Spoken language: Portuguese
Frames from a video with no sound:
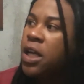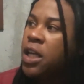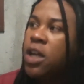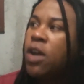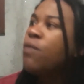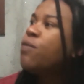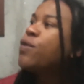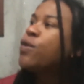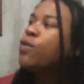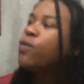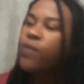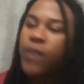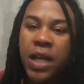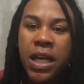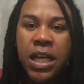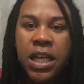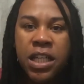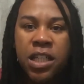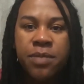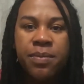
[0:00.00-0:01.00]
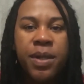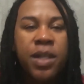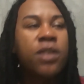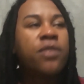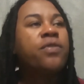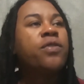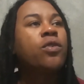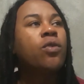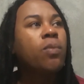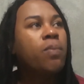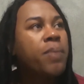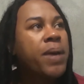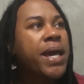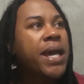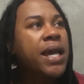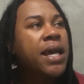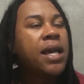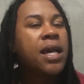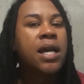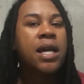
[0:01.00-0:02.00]
E eu fico feliz, mano, eu fico
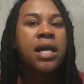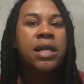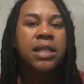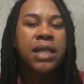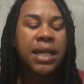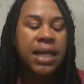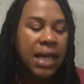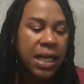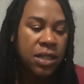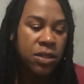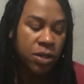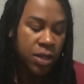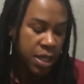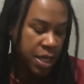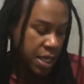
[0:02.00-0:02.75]
bem, tá ligado?